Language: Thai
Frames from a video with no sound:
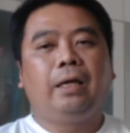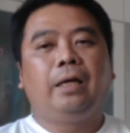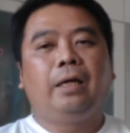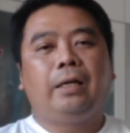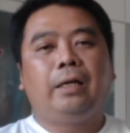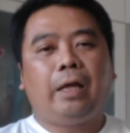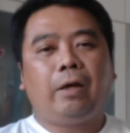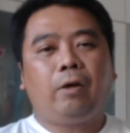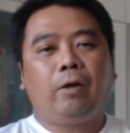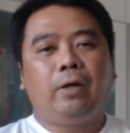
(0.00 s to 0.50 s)

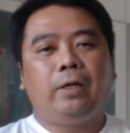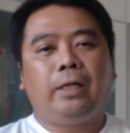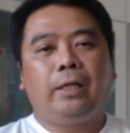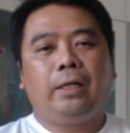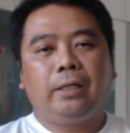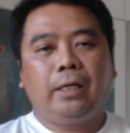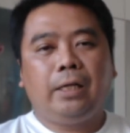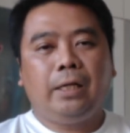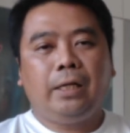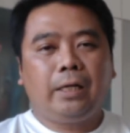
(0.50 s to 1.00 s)
ในกรณี
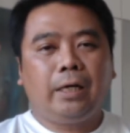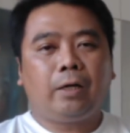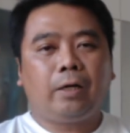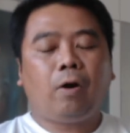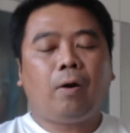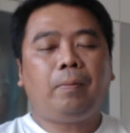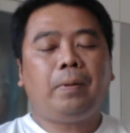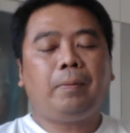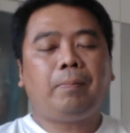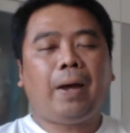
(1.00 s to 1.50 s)
ที่เกิดข้อ
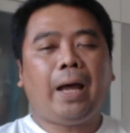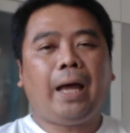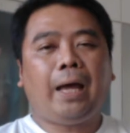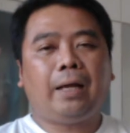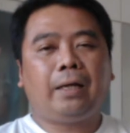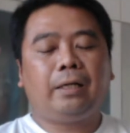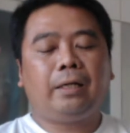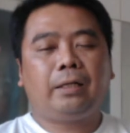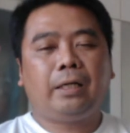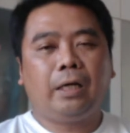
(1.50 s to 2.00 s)
ผิดพลาด
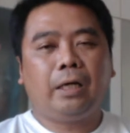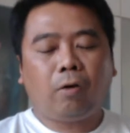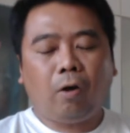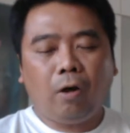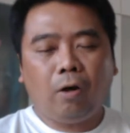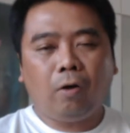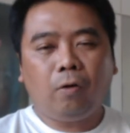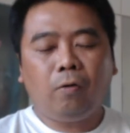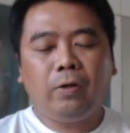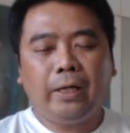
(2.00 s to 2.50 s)
เกิดข้อ
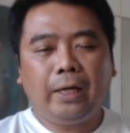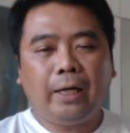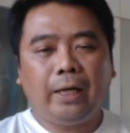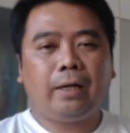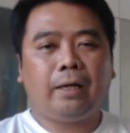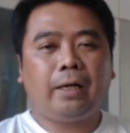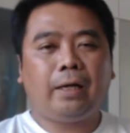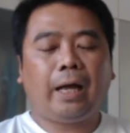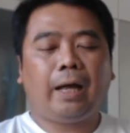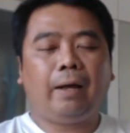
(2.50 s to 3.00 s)
ร้องเรียน
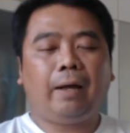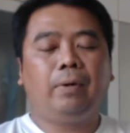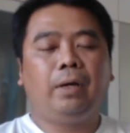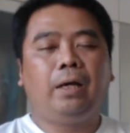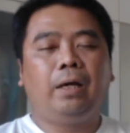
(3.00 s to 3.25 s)
นะครับ